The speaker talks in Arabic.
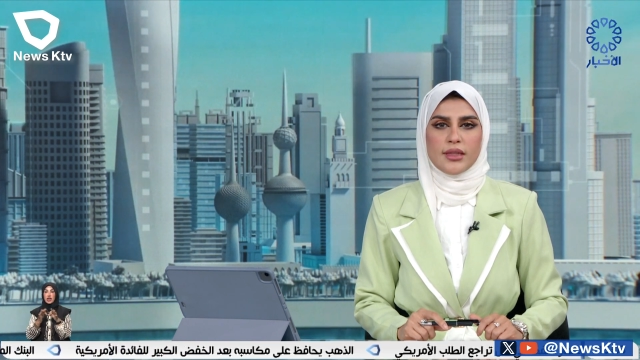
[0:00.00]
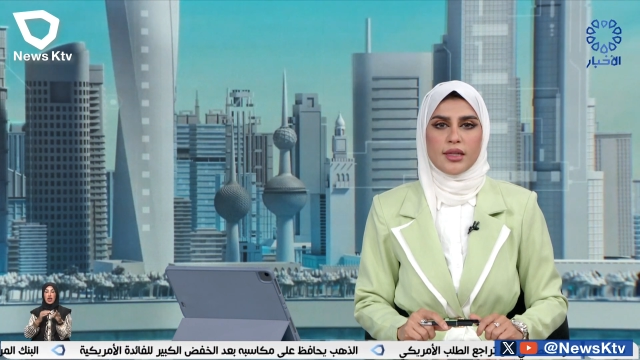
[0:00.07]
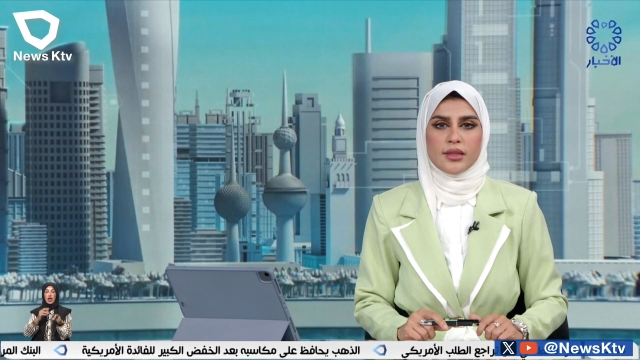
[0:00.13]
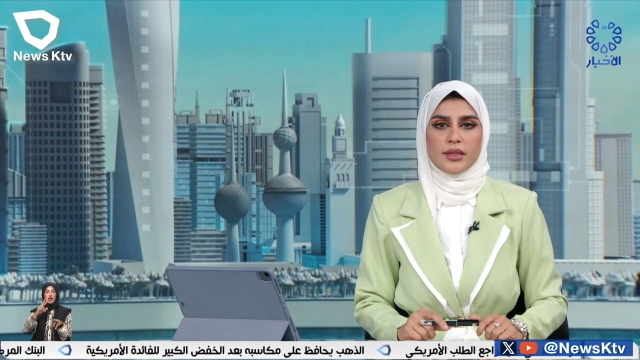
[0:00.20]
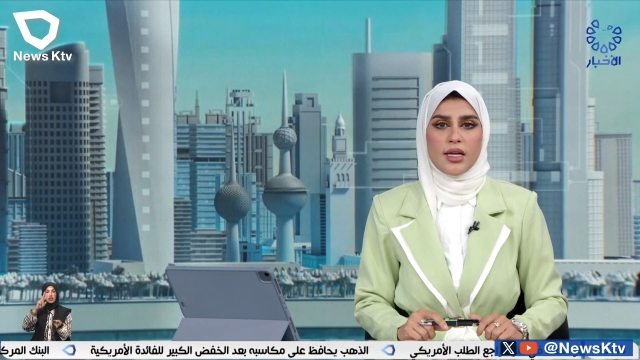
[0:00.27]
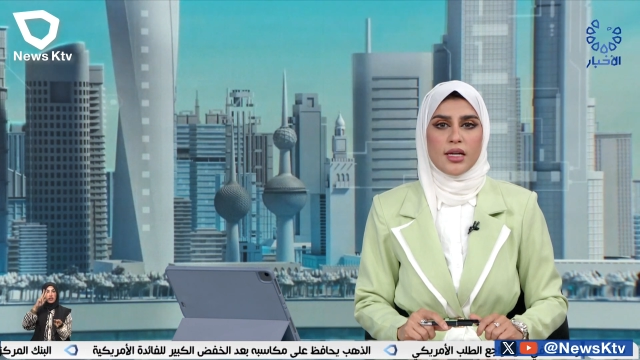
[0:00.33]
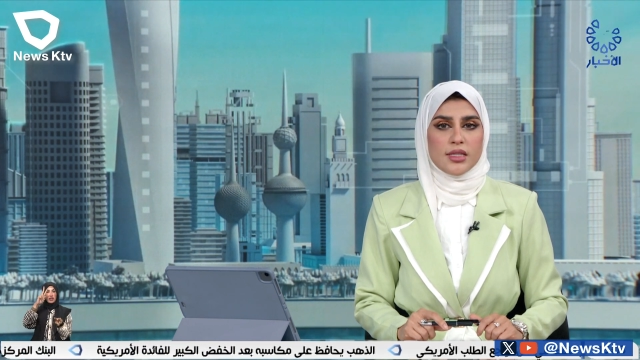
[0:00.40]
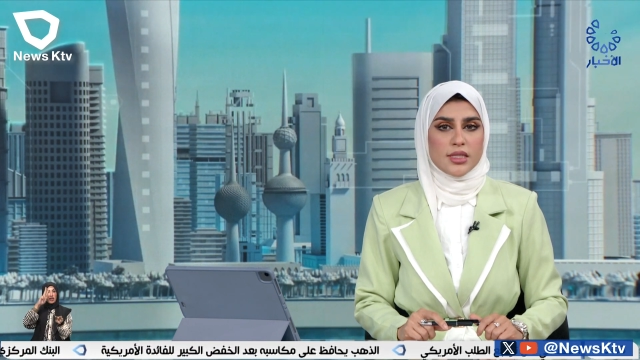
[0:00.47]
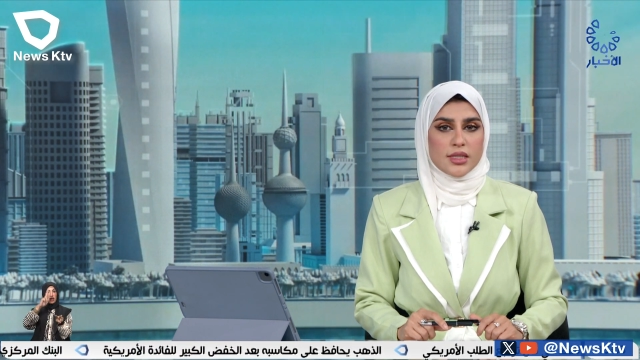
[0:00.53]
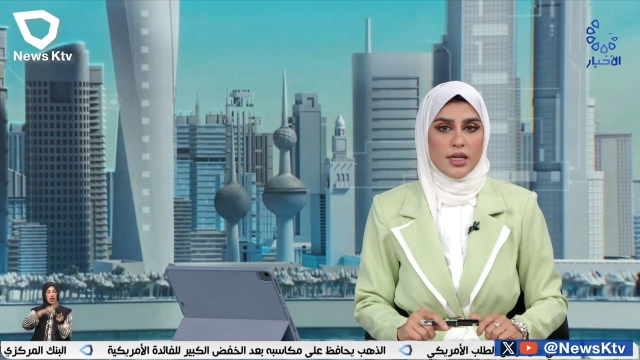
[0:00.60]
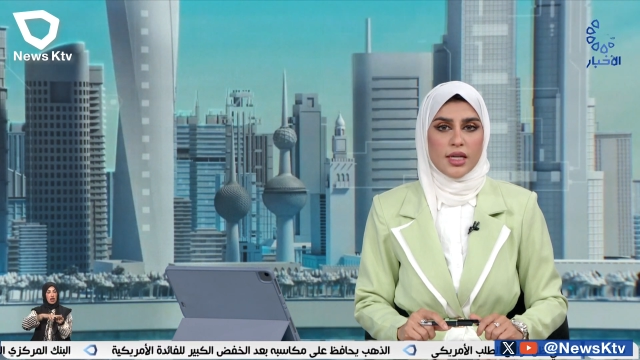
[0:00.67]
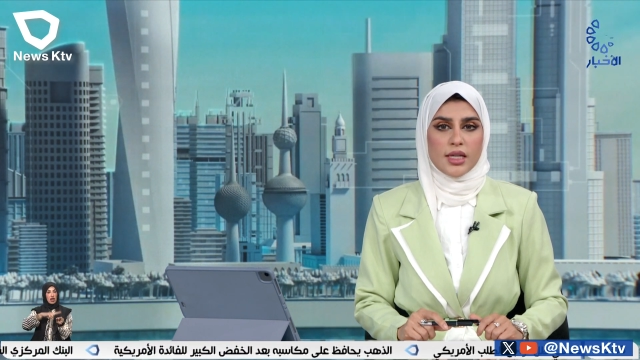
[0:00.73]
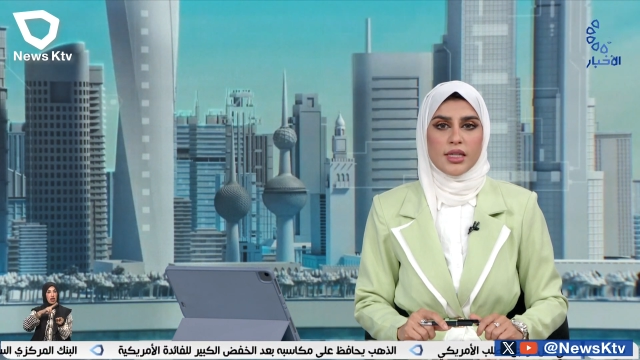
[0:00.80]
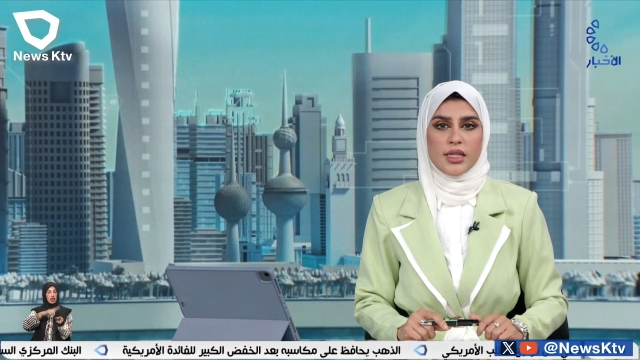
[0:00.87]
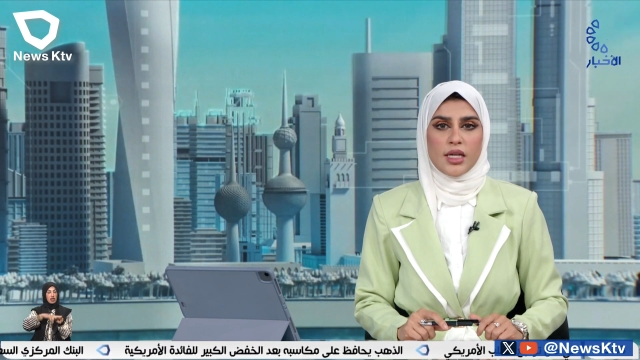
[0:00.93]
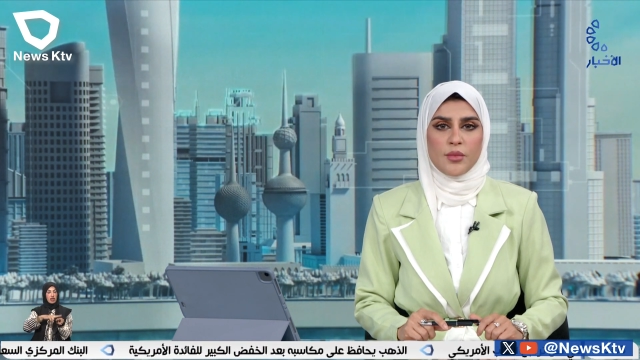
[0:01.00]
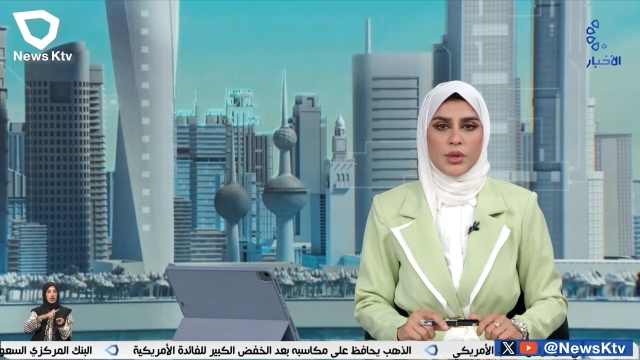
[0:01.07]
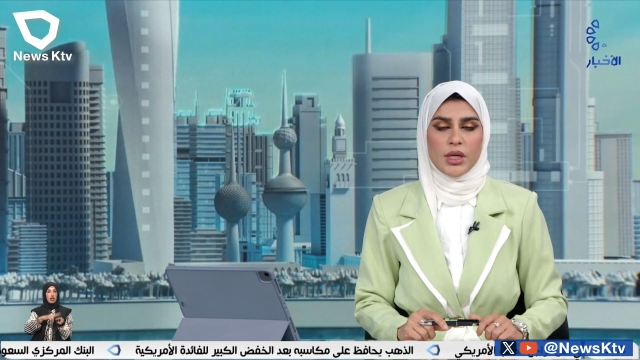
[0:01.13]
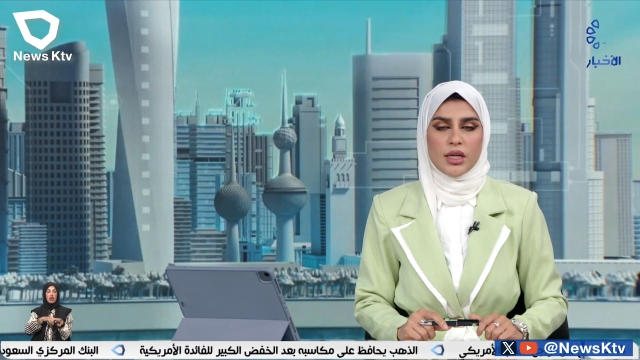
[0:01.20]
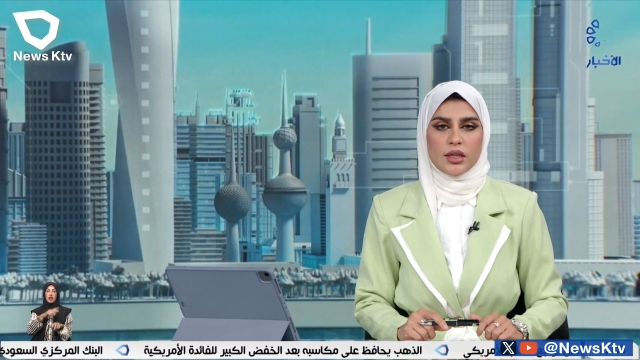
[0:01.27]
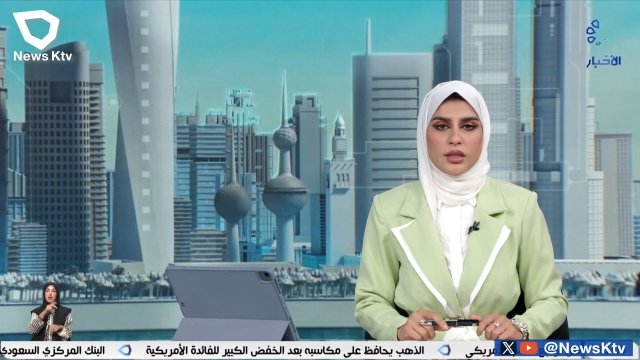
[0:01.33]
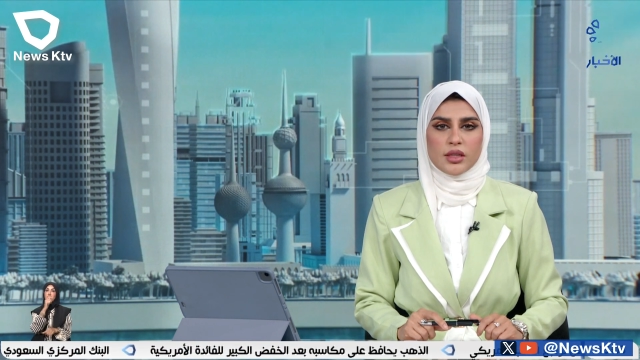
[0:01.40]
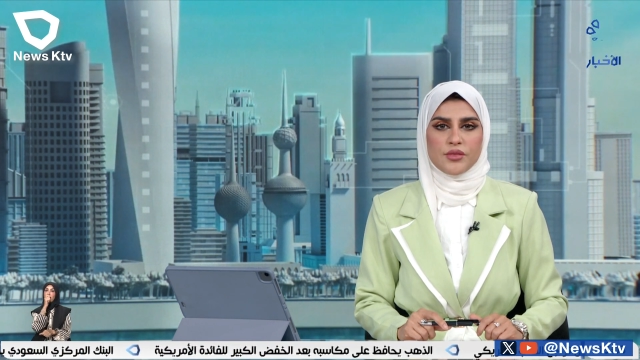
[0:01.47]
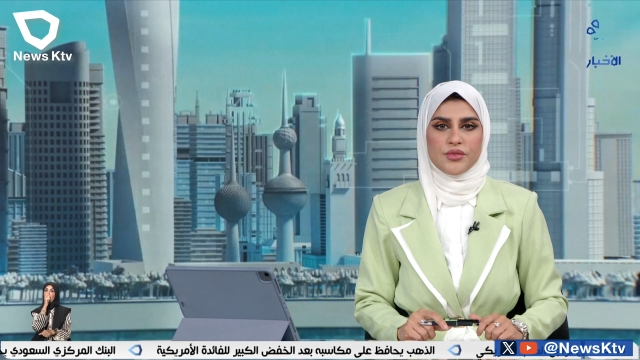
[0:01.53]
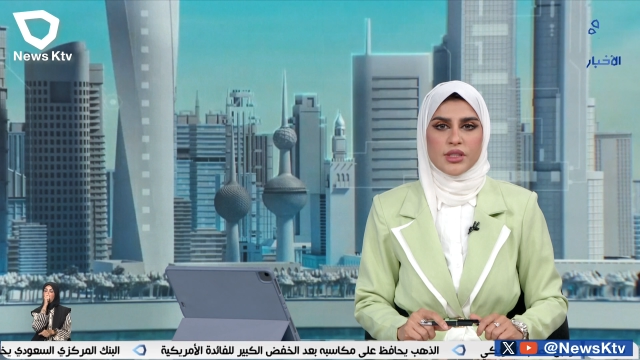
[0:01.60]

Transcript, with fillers: الاحتلال الإسرائيلية بالأراضي